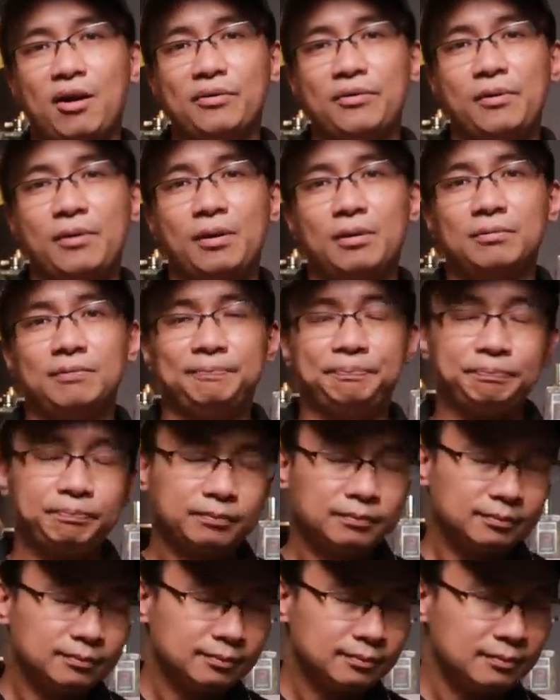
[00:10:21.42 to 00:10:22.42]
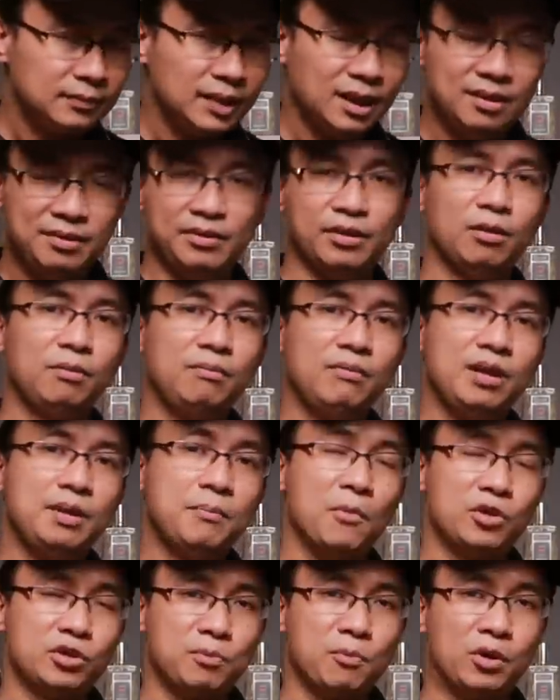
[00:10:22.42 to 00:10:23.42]
on the road giống với
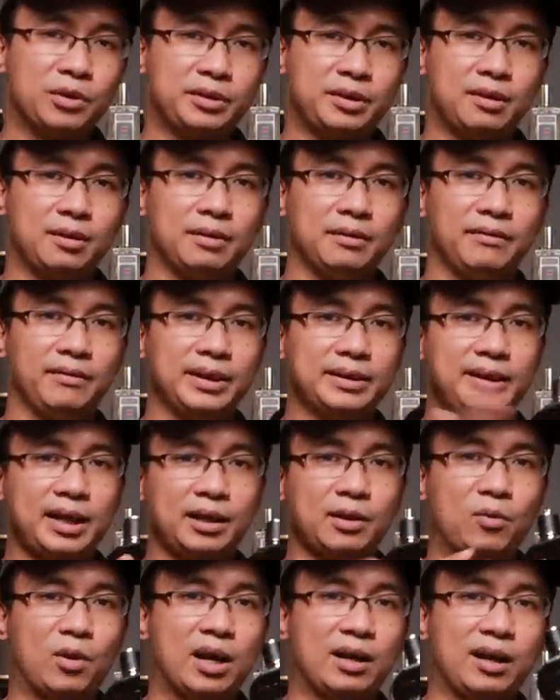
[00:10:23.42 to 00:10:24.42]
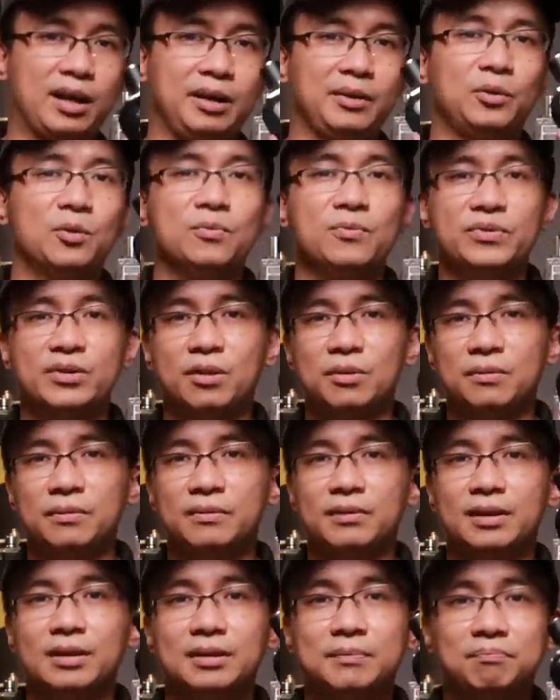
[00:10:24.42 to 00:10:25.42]
Boss Butter và chai nước hoa này cũng giống
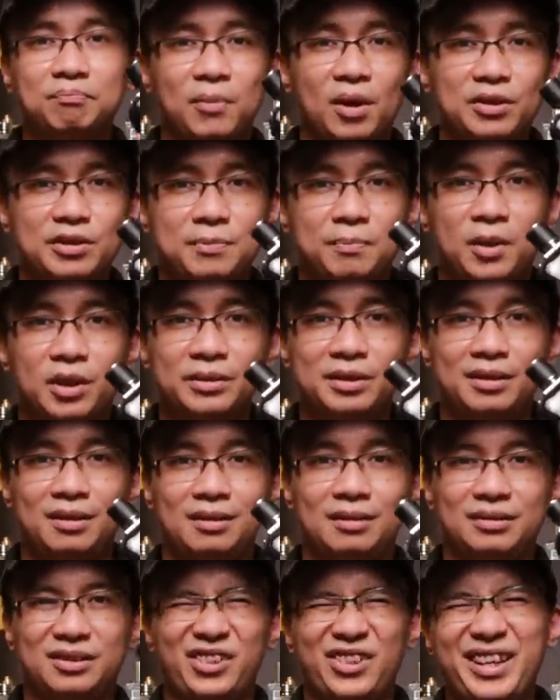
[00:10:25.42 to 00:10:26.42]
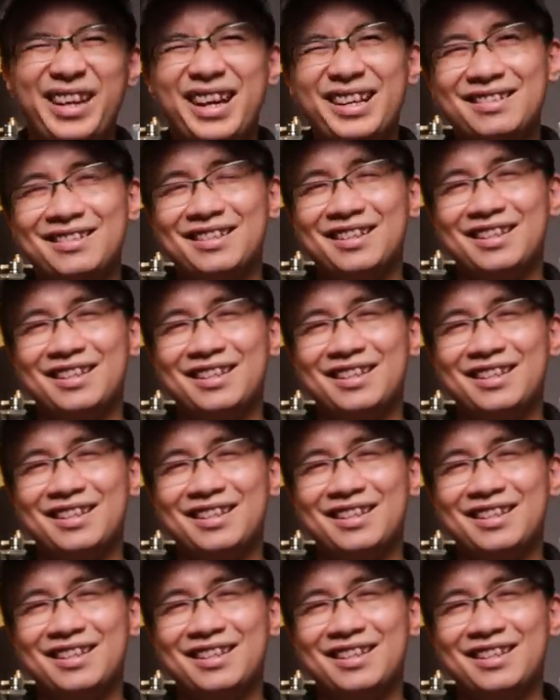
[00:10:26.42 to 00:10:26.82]
với Boss Butter cho nên